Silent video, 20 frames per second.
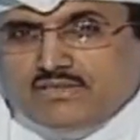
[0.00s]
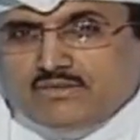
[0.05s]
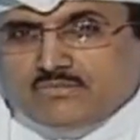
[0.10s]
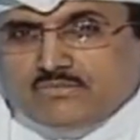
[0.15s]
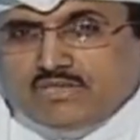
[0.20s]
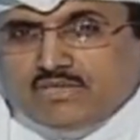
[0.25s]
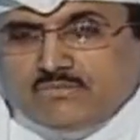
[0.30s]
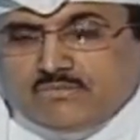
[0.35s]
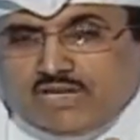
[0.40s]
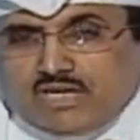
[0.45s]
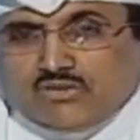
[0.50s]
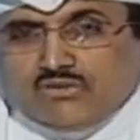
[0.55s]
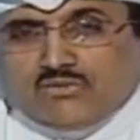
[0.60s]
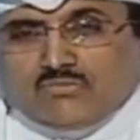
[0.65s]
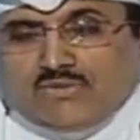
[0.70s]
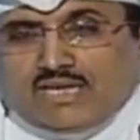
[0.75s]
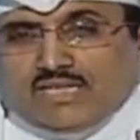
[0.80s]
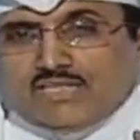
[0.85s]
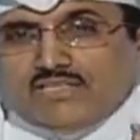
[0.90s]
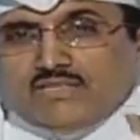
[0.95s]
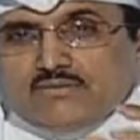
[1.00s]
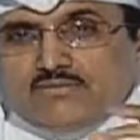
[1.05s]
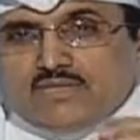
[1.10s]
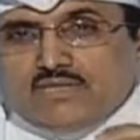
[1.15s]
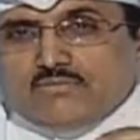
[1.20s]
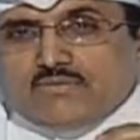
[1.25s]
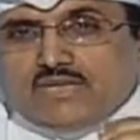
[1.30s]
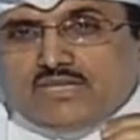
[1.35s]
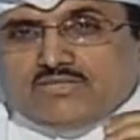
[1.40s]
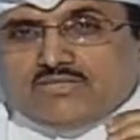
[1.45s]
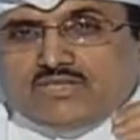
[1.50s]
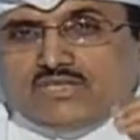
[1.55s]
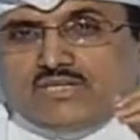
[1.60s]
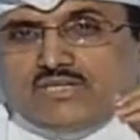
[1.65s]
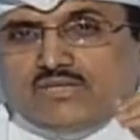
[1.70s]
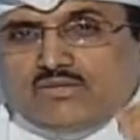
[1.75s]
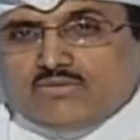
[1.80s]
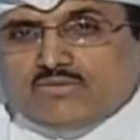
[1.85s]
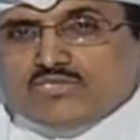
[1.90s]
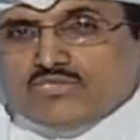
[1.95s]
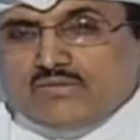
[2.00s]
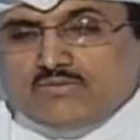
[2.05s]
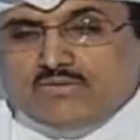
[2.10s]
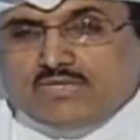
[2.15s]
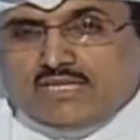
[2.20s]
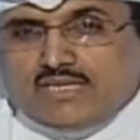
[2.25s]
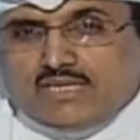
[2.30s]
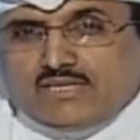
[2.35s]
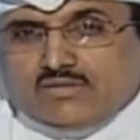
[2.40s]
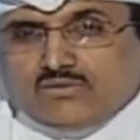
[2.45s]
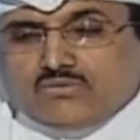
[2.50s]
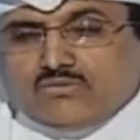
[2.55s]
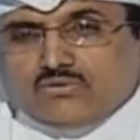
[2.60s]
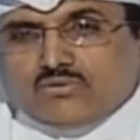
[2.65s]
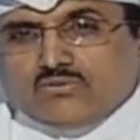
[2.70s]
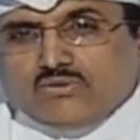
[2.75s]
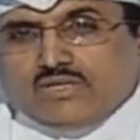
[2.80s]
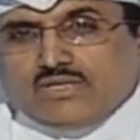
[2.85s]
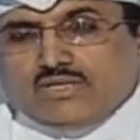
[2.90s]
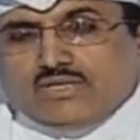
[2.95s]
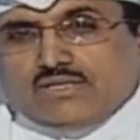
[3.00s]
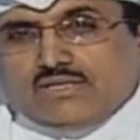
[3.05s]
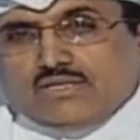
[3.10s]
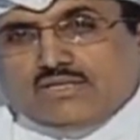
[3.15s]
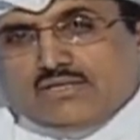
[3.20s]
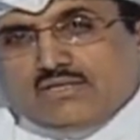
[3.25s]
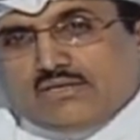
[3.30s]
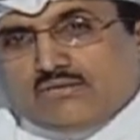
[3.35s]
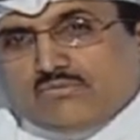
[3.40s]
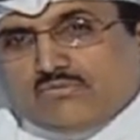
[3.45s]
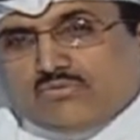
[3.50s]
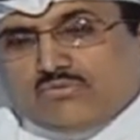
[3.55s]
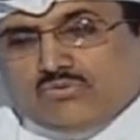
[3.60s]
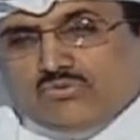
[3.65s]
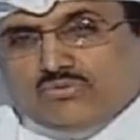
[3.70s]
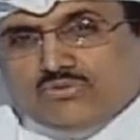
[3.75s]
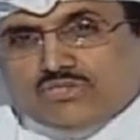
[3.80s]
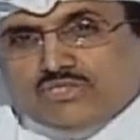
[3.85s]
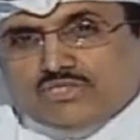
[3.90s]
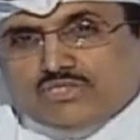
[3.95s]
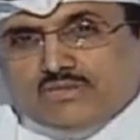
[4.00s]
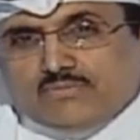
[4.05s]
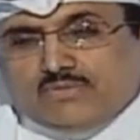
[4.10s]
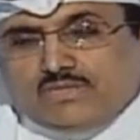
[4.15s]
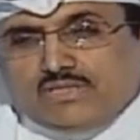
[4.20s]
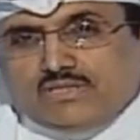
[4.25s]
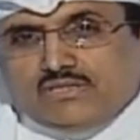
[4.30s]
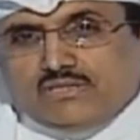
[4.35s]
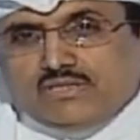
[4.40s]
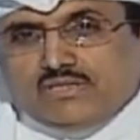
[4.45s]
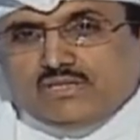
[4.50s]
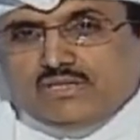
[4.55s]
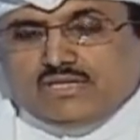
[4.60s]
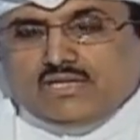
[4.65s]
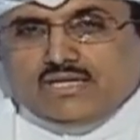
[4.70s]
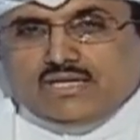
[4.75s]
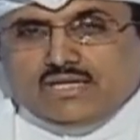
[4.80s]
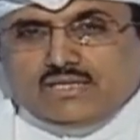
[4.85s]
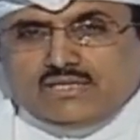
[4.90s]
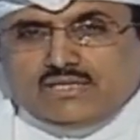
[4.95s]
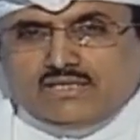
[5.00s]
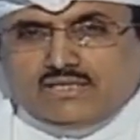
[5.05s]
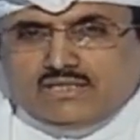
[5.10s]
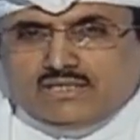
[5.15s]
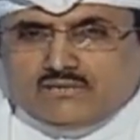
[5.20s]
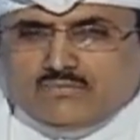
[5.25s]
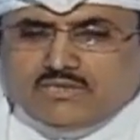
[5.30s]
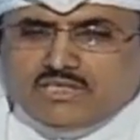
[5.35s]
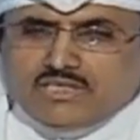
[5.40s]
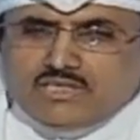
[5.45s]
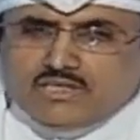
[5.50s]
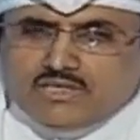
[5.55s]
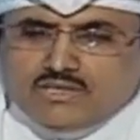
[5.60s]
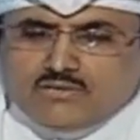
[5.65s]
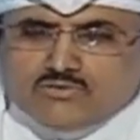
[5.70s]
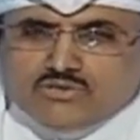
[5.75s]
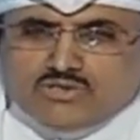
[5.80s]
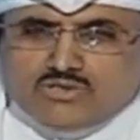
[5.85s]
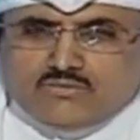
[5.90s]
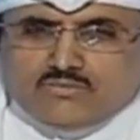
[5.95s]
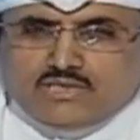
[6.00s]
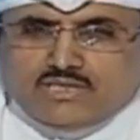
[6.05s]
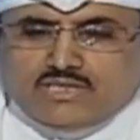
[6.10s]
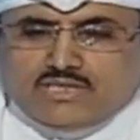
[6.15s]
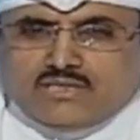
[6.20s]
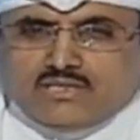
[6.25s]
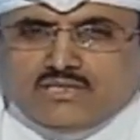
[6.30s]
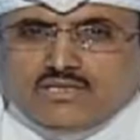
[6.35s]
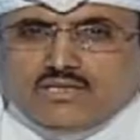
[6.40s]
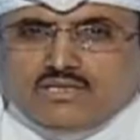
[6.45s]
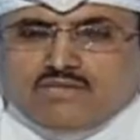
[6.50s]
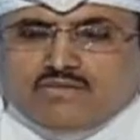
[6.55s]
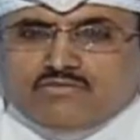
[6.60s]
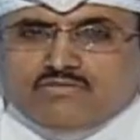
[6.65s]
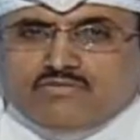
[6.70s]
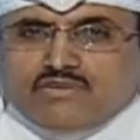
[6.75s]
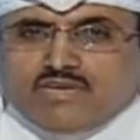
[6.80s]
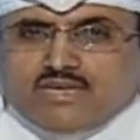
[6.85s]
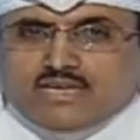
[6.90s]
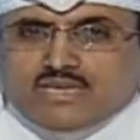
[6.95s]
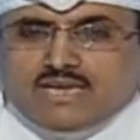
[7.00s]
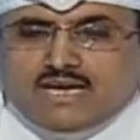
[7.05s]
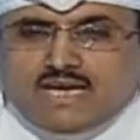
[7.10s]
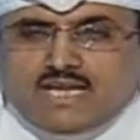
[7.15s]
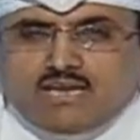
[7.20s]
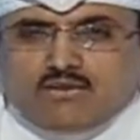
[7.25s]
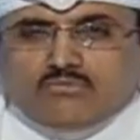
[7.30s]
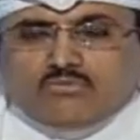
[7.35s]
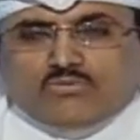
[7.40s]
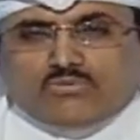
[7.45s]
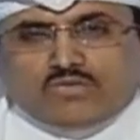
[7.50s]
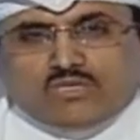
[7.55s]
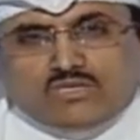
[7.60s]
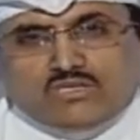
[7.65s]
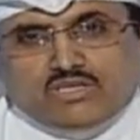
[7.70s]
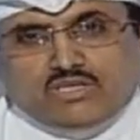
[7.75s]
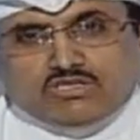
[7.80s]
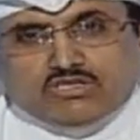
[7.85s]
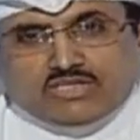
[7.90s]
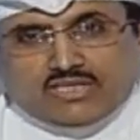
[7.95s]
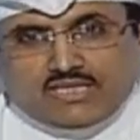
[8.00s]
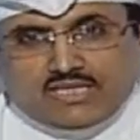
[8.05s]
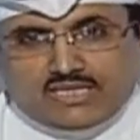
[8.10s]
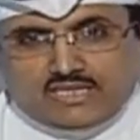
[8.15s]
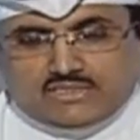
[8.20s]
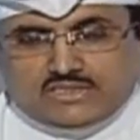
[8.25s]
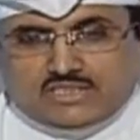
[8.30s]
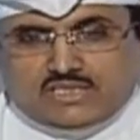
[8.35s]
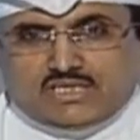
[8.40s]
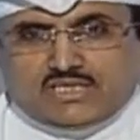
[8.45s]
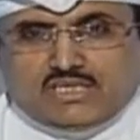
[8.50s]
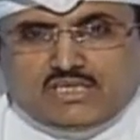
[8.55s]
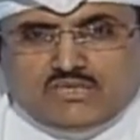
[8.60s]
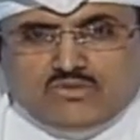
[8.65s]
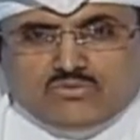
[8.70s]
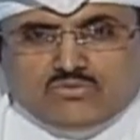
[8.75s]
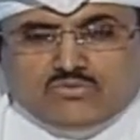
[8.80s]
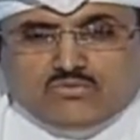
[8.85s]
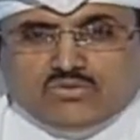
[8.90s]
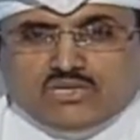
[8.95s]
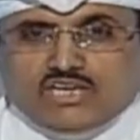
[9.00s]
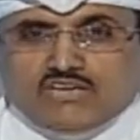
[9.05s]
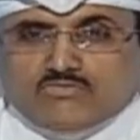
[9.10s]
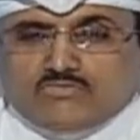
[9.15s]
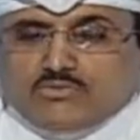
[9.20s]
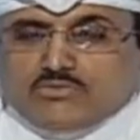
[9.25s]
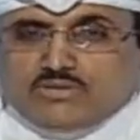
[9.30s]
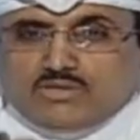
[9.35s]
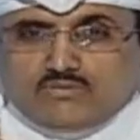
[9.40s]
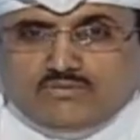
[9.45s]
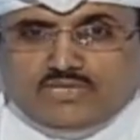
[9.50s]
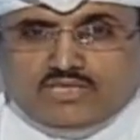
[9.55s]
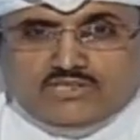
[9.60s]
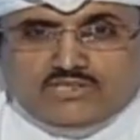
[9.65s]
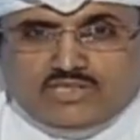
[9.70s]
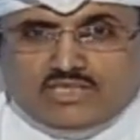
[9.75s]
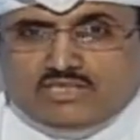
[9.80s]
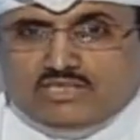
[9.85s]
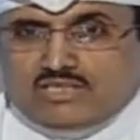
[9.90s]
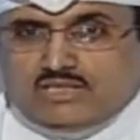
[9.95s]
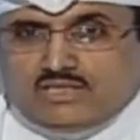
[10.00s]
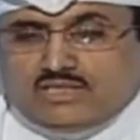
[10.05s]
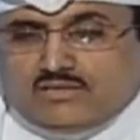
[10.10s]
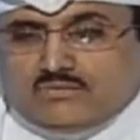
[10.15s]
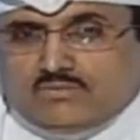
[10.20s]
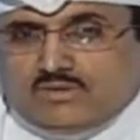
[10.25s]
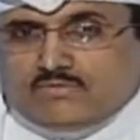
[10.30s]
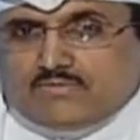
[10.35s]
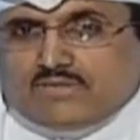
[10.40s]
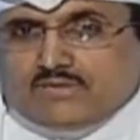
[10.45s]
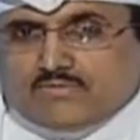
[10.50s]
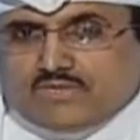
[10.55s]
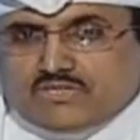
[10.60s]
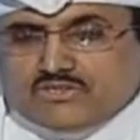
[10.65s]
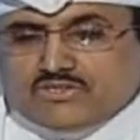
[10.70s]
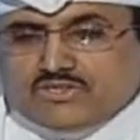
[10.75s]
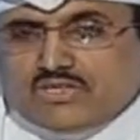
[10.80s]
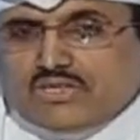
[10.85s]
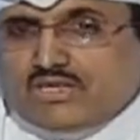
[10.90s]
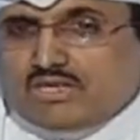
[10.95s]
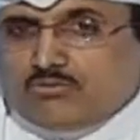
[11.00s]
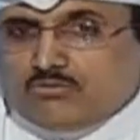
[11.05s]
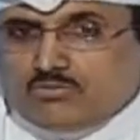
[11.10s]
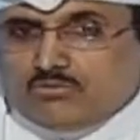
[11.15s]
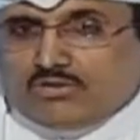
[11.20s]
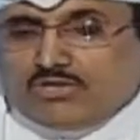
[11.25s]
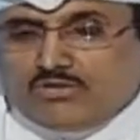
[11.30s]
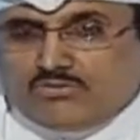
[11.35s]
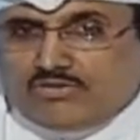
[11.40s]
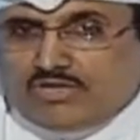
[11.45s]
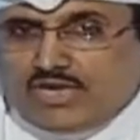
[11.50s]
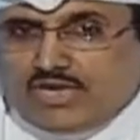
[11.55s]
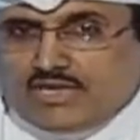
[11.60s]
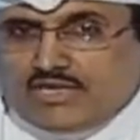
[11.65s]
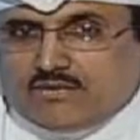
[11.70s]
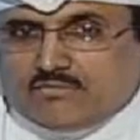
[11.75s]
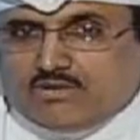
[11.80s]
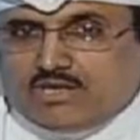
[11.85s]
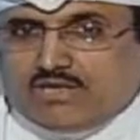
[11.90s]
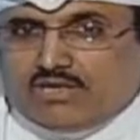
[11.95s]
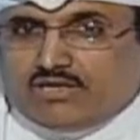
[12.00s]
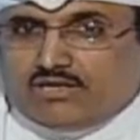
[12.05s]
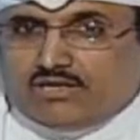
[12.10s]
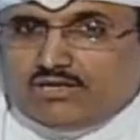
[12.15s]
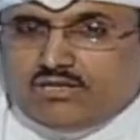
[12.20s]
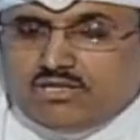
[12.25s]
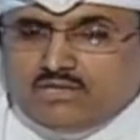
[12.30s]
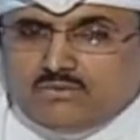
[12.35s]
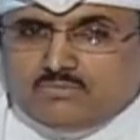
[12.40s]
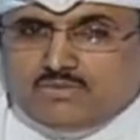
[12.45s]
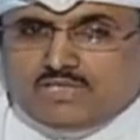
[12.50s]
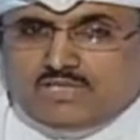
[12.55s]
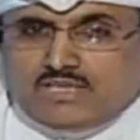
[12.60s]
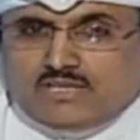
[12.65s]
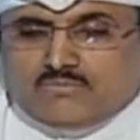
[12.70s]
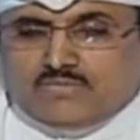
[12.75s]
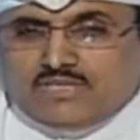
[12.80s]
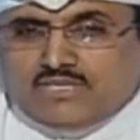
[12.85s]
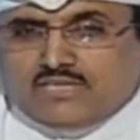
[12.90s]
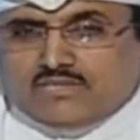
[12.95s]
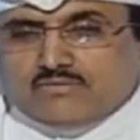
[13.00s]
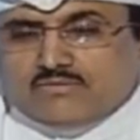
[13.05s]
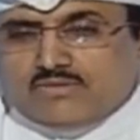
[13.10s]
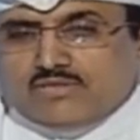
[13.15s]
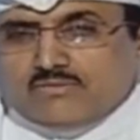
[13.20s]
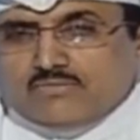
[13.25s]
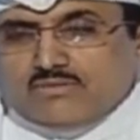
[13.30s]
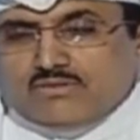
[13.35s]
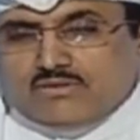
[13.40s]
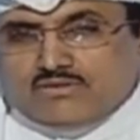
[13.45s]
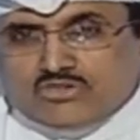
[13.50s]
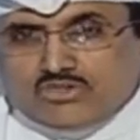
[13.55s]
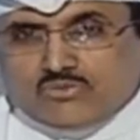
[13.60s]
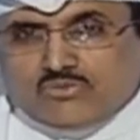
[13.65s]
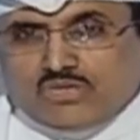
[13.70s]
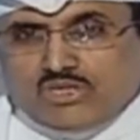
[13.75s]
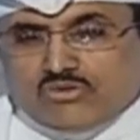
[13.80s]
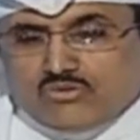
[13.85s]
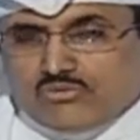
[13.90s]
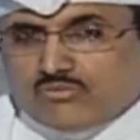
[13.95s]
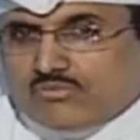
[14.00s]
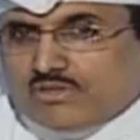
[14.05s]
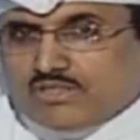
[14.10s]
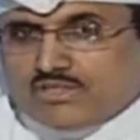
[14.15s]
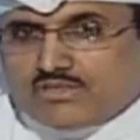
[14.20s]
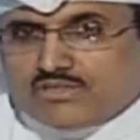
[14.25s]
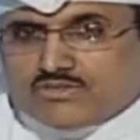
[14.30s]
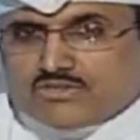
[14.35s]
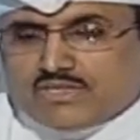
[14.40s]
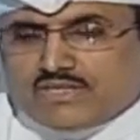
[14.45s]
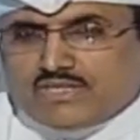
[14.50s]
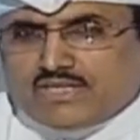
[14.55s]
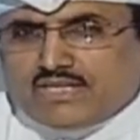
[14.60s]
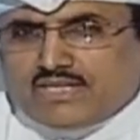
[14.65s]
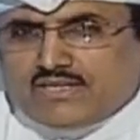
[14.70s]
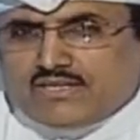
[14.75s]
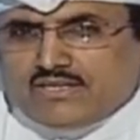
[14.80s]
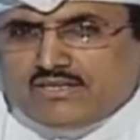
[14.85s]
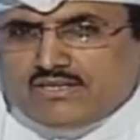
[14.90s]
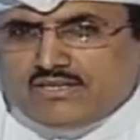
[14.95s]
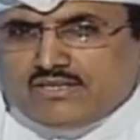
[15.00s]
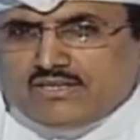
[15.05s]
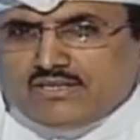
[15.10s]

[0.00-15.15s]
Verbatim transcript: يمكن بعضهم حتى ما يبغى يصل الى الوزن المثالي يقول لك والله اذا انا المفروض وزني 70 لا خليني 80 85 فهل ممكن يصل هالشيء وكيف ممكن ما نصل اذا احنا نبغى ما نبغى نصل له هل ممكن في اليه معينه بعد العمليات ما, نسويها وما نصل الى هذا